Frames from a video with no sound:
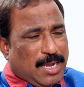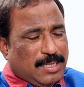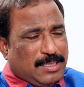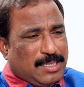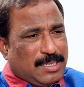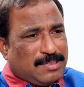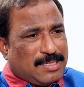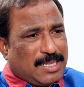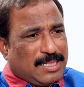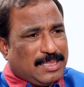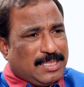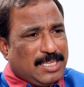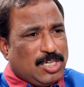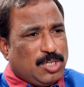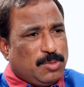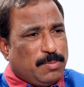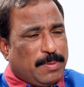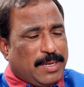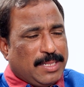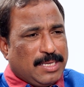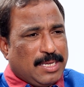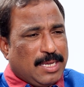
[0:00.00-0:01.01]
అయితే సతీష్
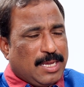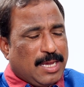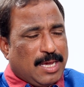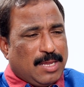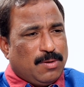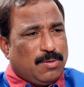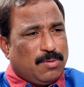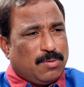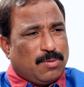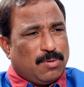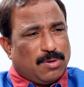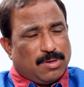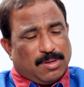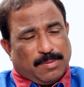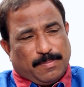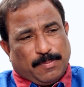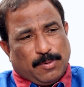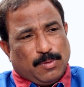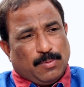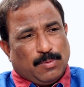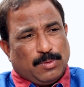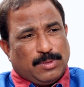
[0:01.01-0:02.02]
మాదిగ గారు
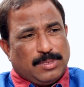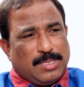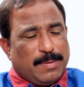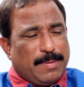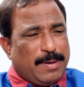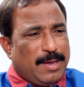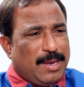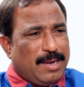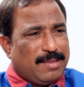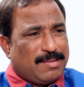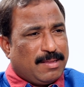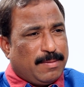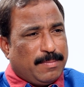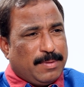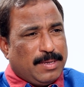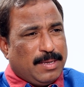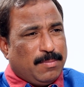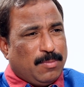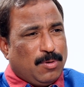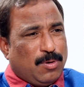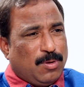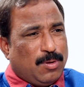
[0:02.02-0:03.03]
ఒకప్పుడు ఉద్యమాల
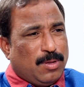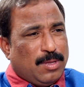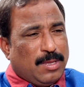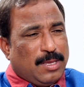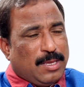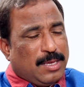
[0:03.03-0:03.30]
సమయంలో